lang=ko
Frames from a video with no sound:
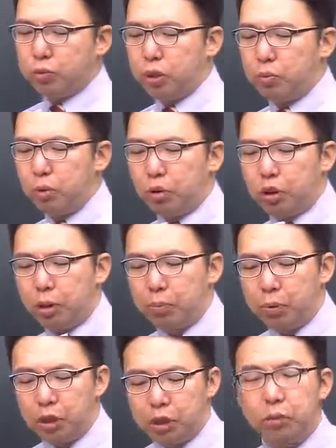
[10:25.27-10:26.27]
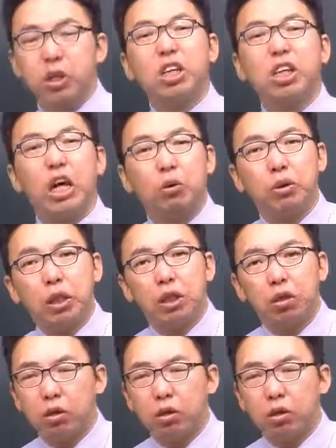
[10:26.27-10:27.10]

설비용량320 이렇게 나오잖아.